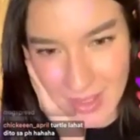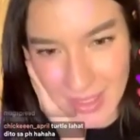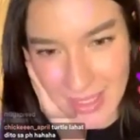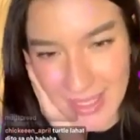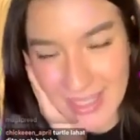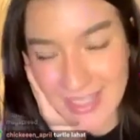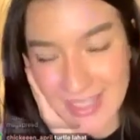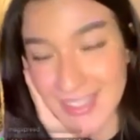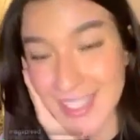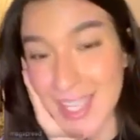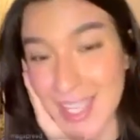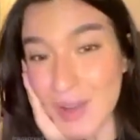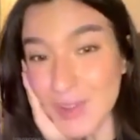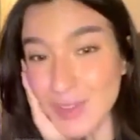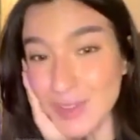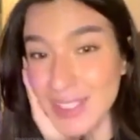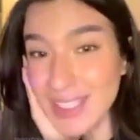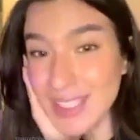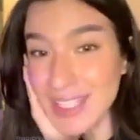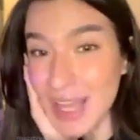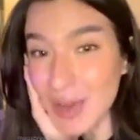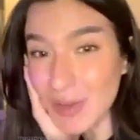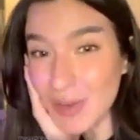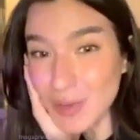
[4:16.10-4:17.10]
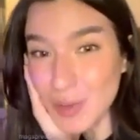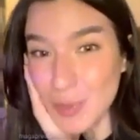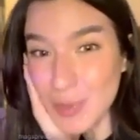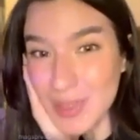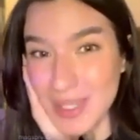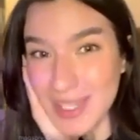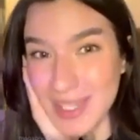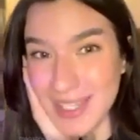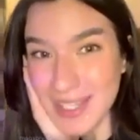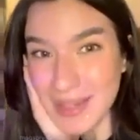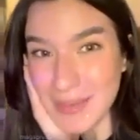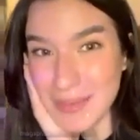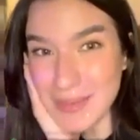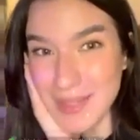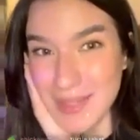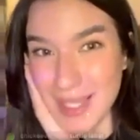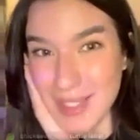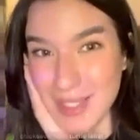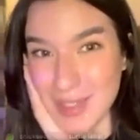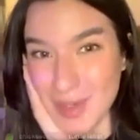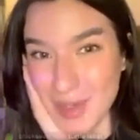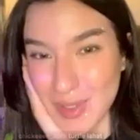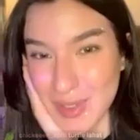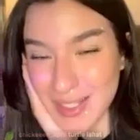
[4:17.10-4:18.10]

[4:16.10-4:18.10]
Hindi ako, hindi na ako humihikab ngayon.